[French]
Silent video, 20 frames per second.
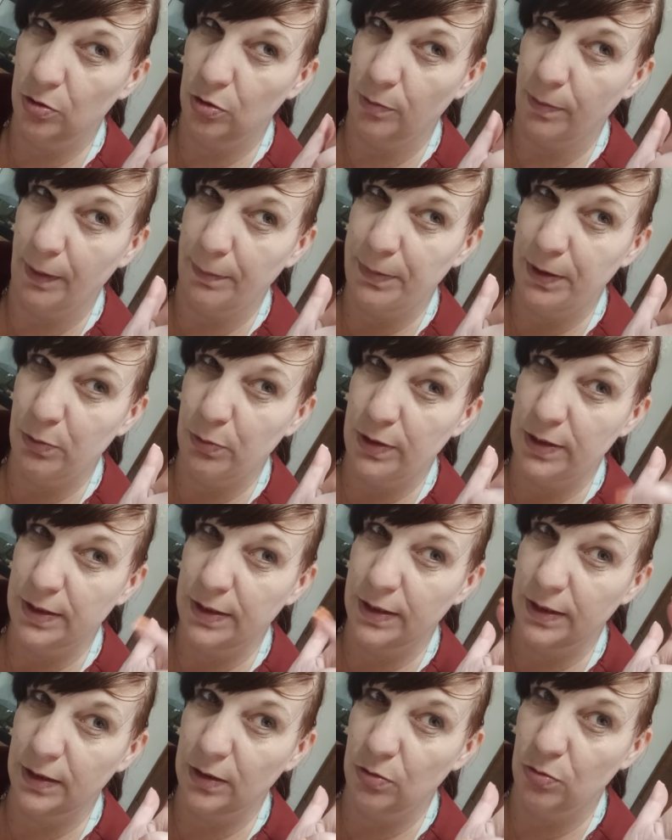le papier
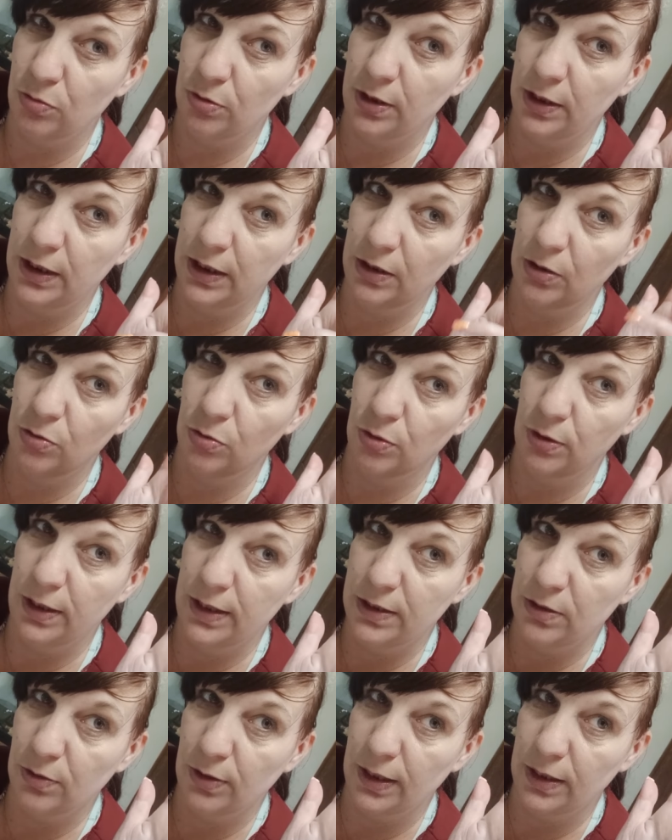WC, le lait, le
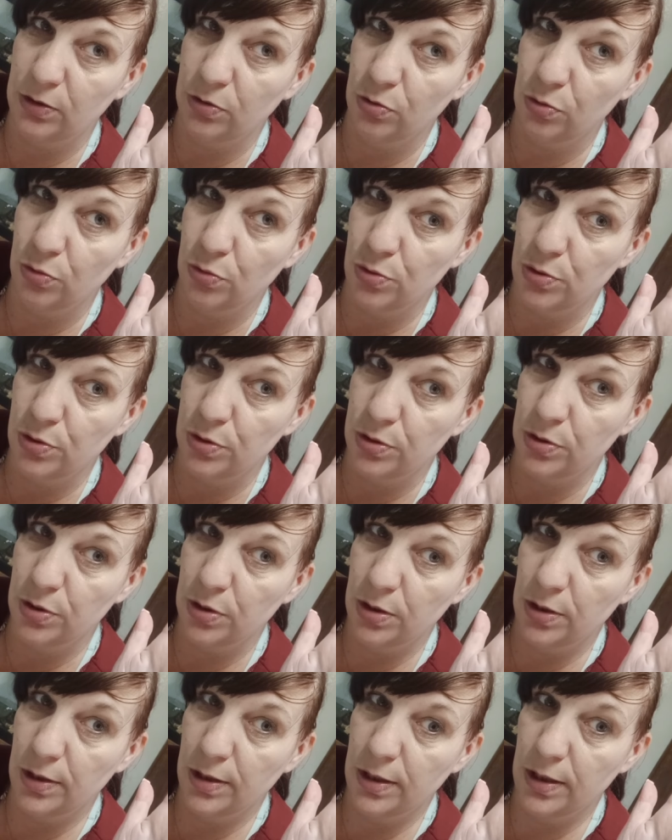lait sans lactose
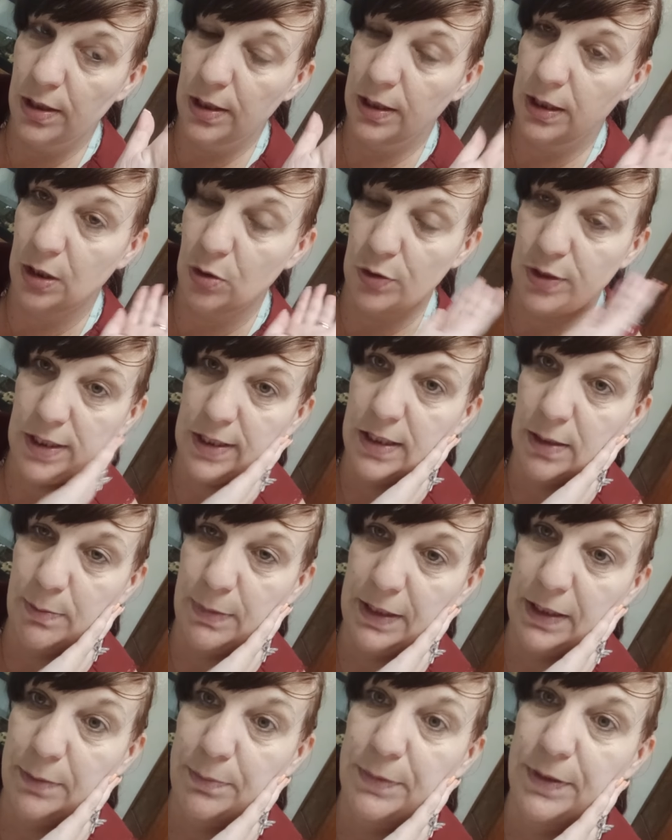et le
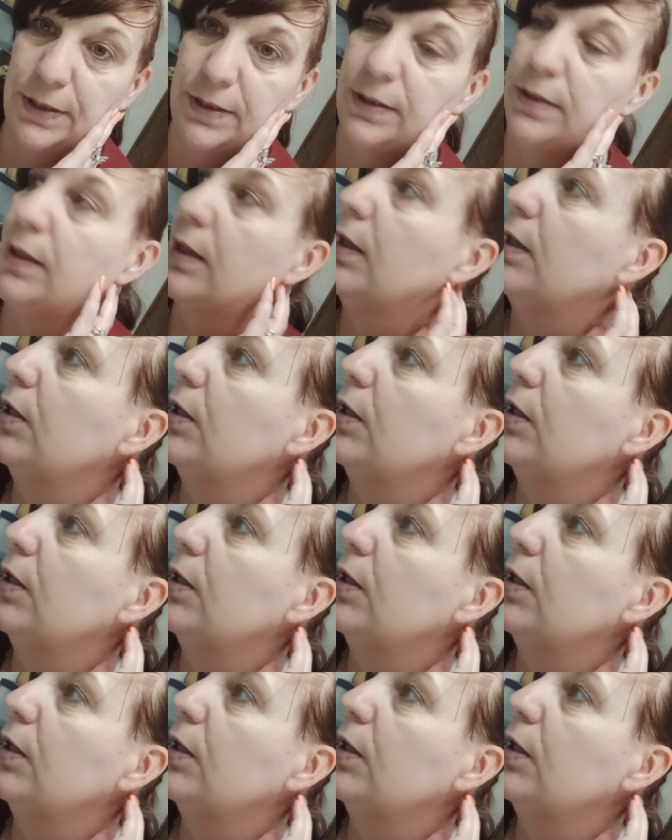CCML des petits.